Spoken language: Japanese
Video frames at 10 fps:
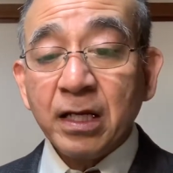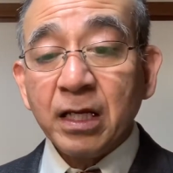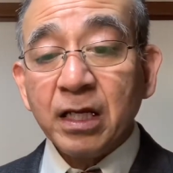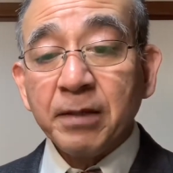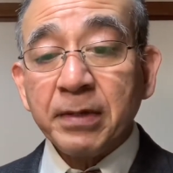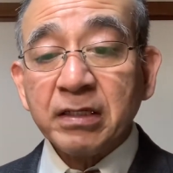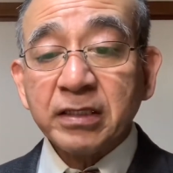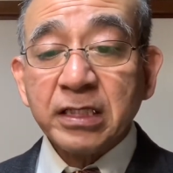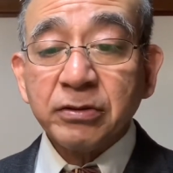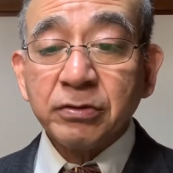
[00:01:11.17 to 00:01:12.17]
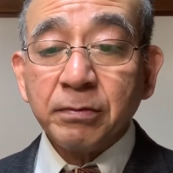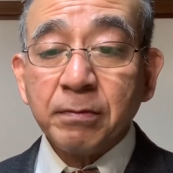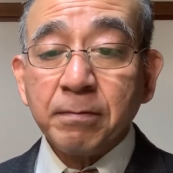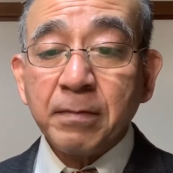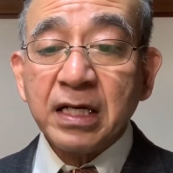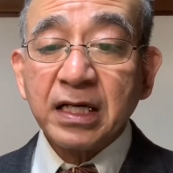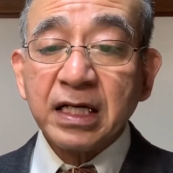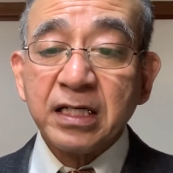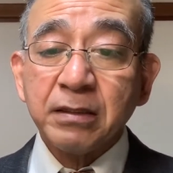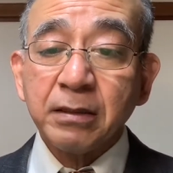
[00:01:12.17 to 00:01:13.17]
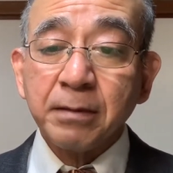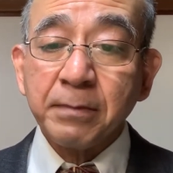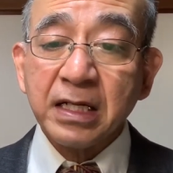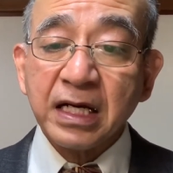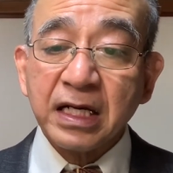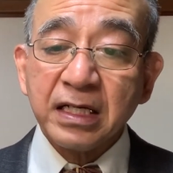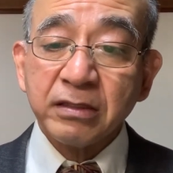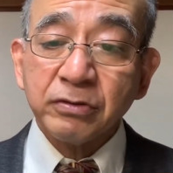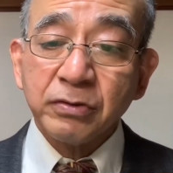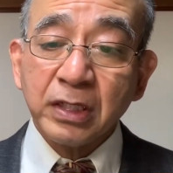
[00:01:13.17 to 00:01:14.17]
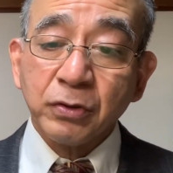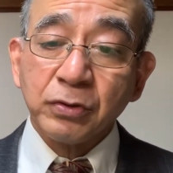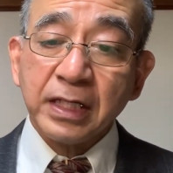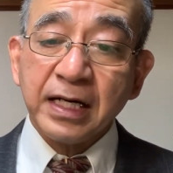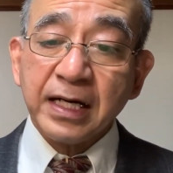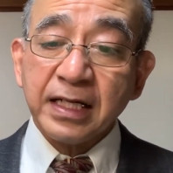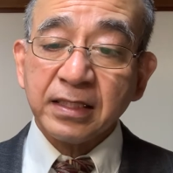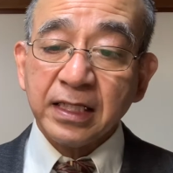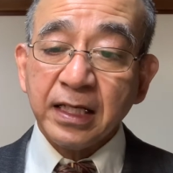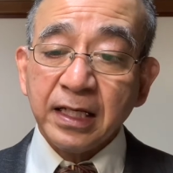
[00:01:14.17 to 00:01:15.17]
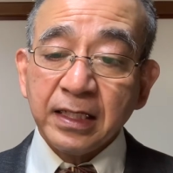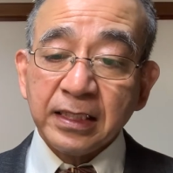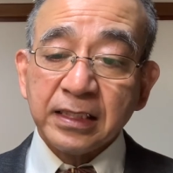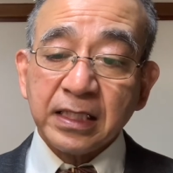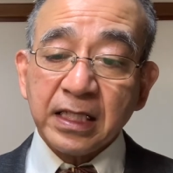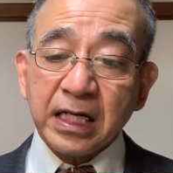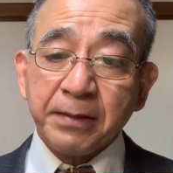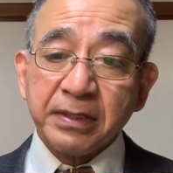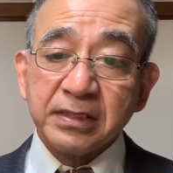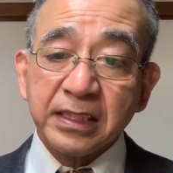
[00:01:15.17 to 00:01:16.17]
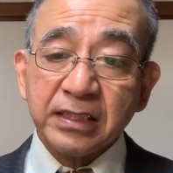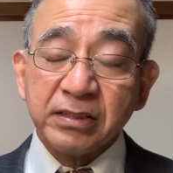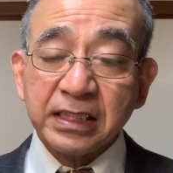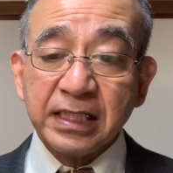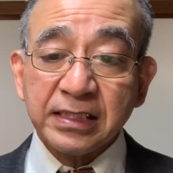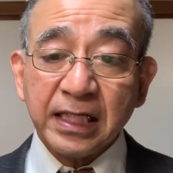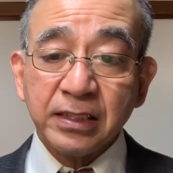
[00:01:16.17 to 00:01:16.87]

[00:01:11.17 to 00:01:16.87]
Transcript: えー、招かれる、招かれ、招かれるようなことがあって、言ったなら真っ先につきなさい。